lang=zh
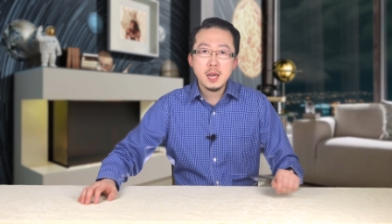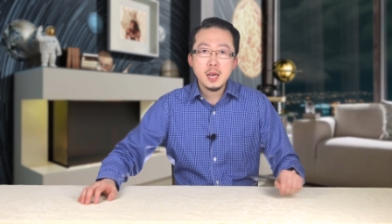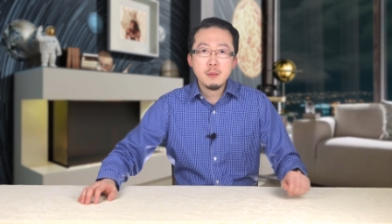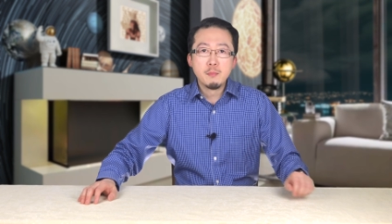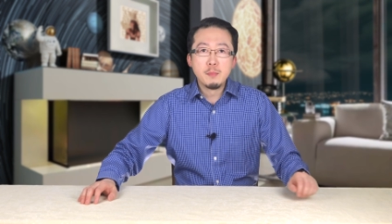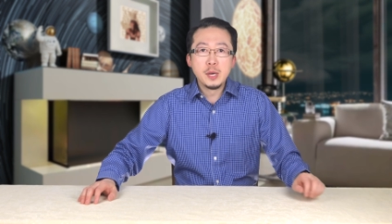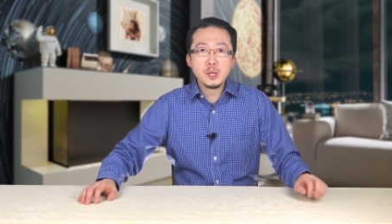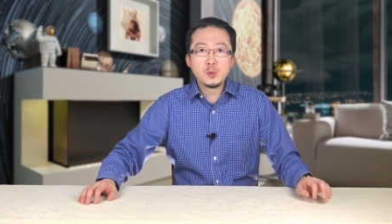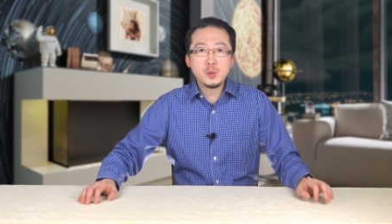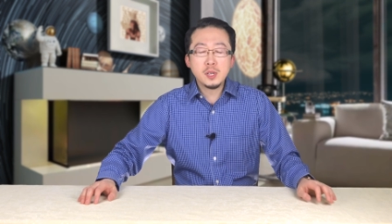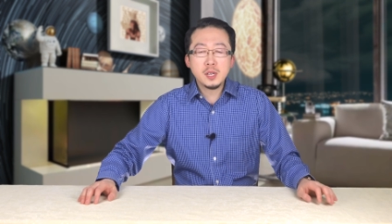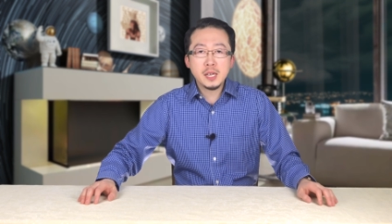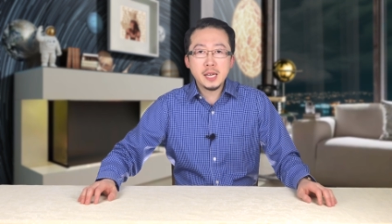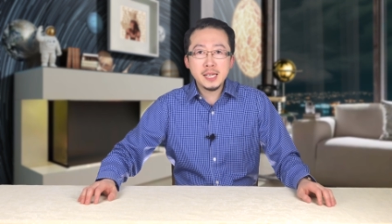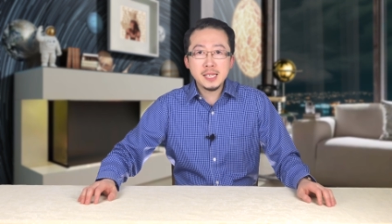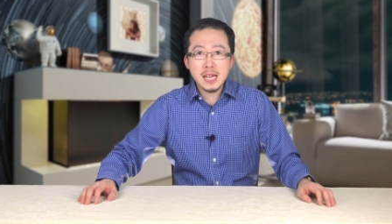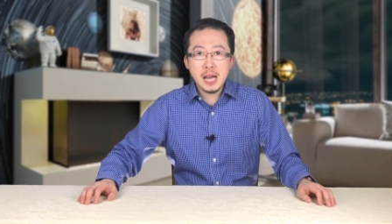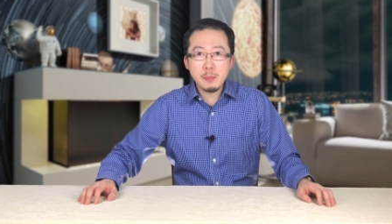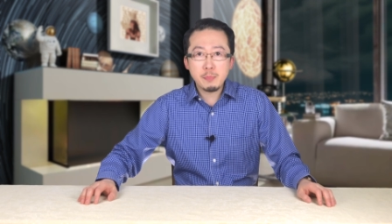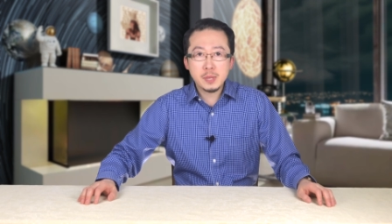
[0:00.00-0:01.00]
美军雷
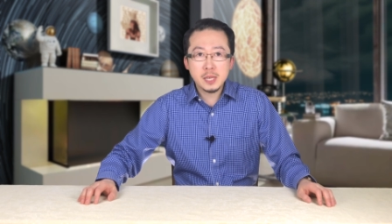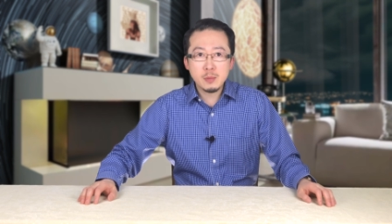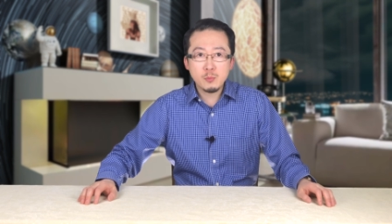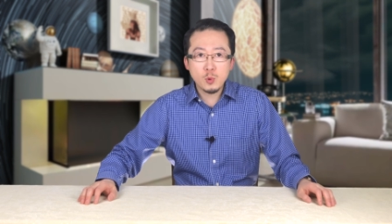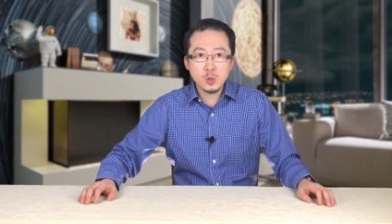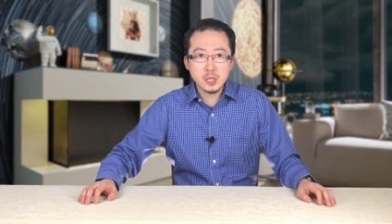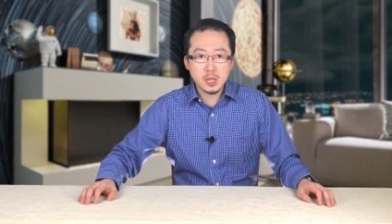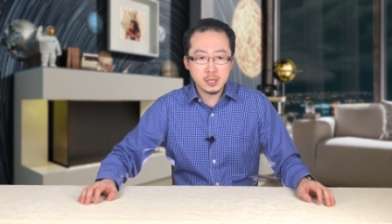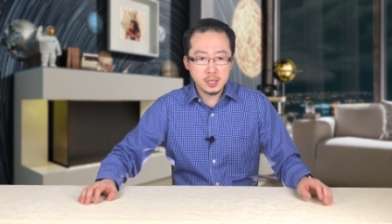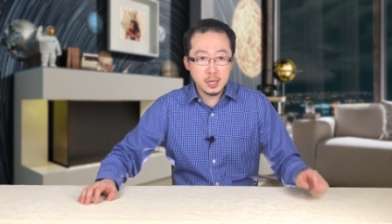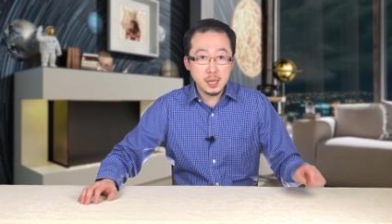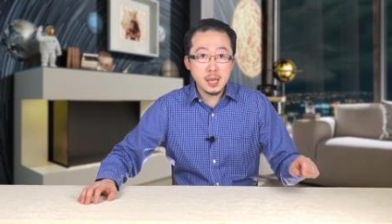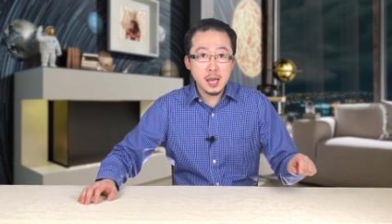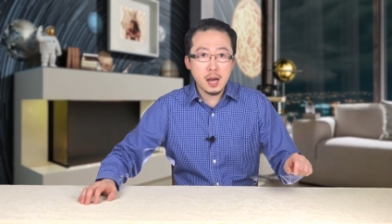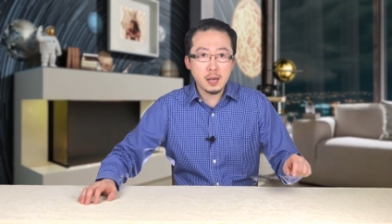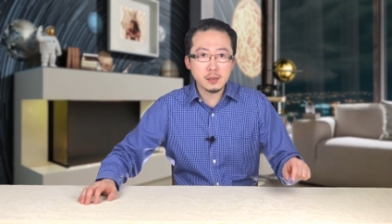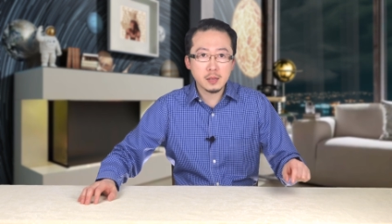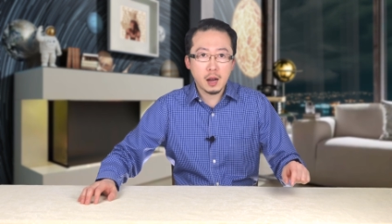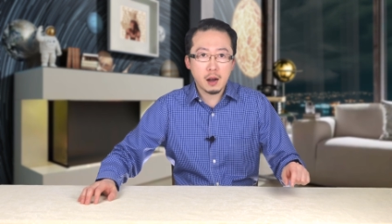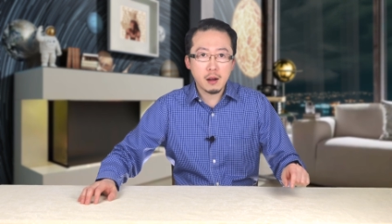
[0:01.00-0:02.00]
达屏幕上
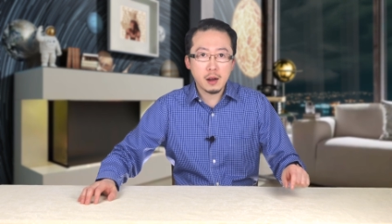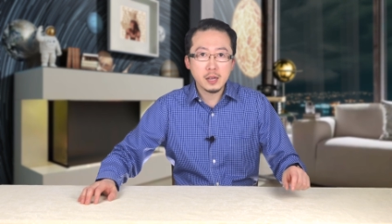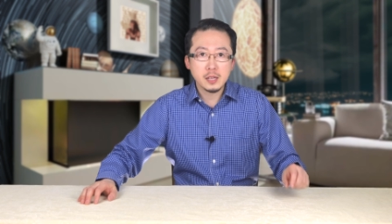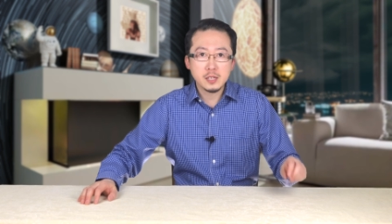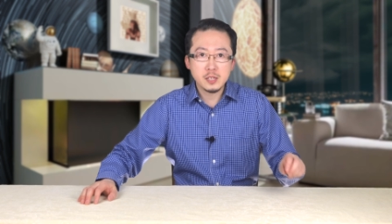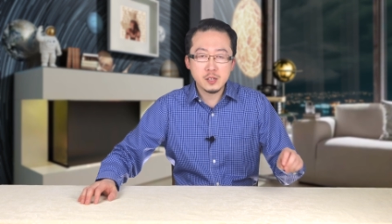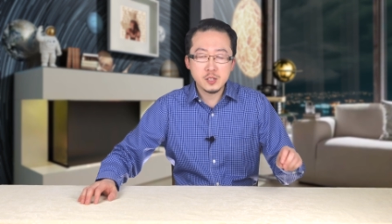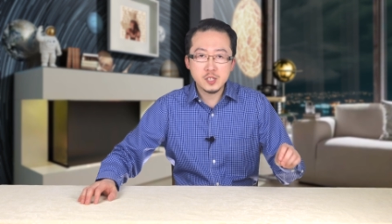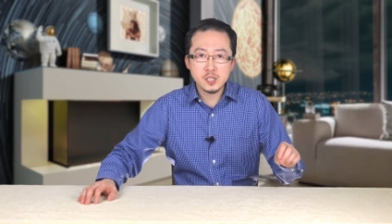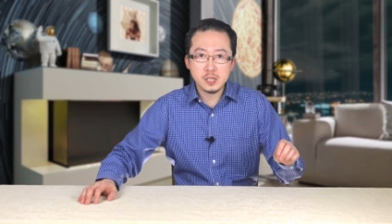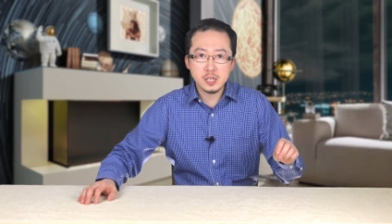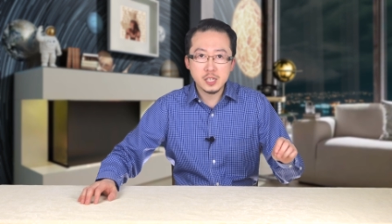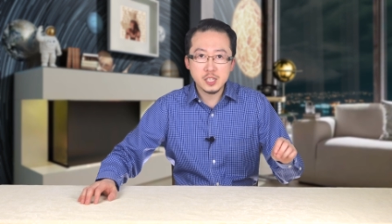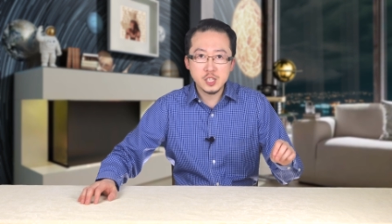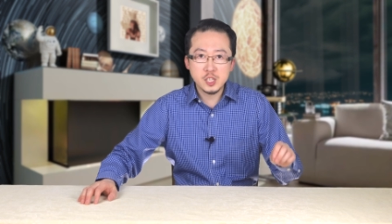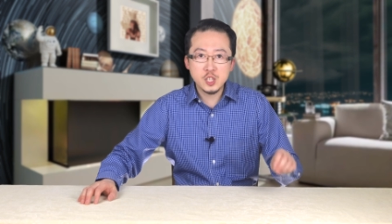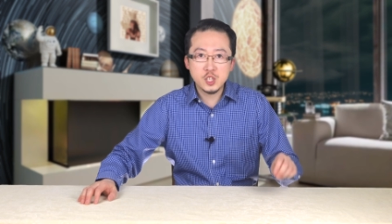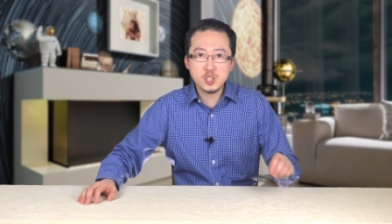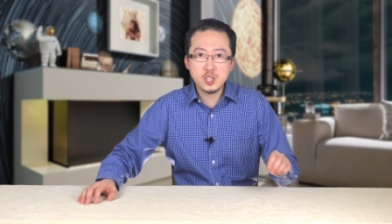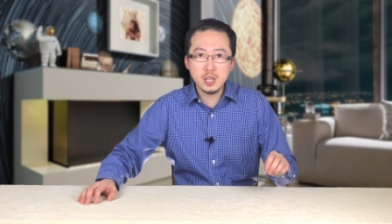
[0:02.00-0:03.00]
亮点啊引起了
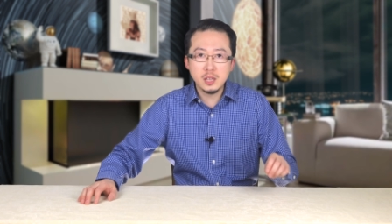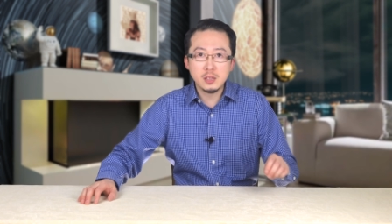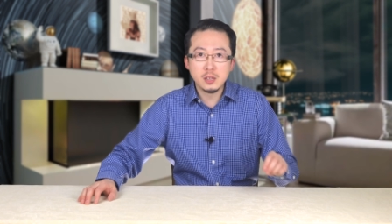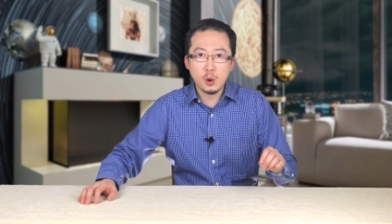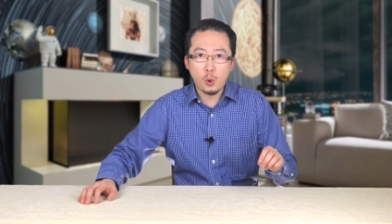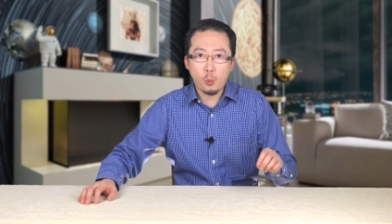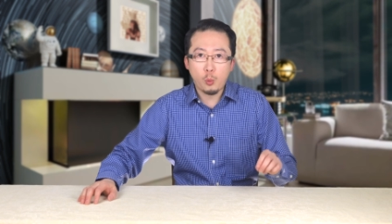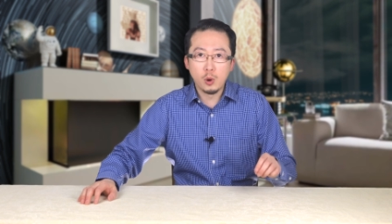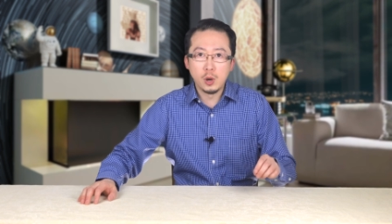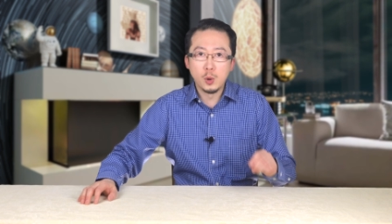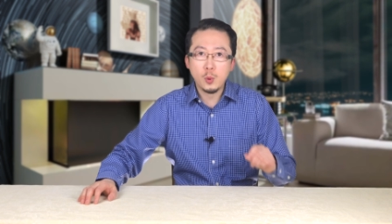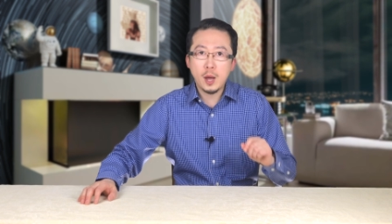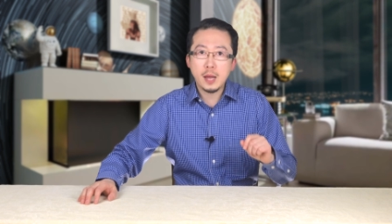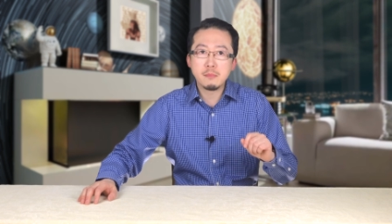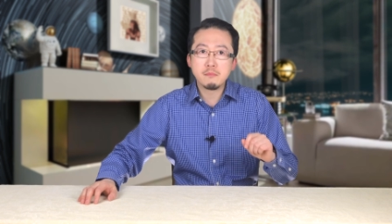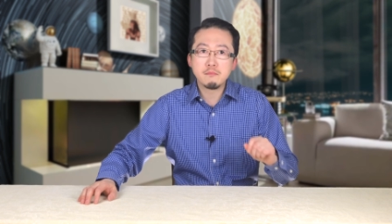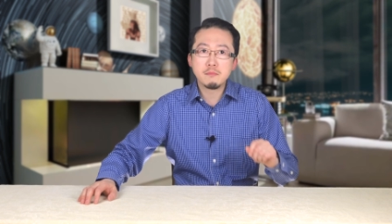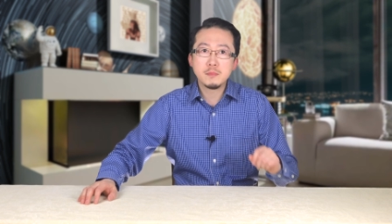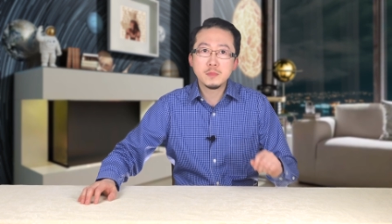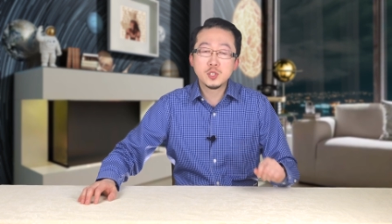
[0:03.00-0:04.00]
一阵的混乱，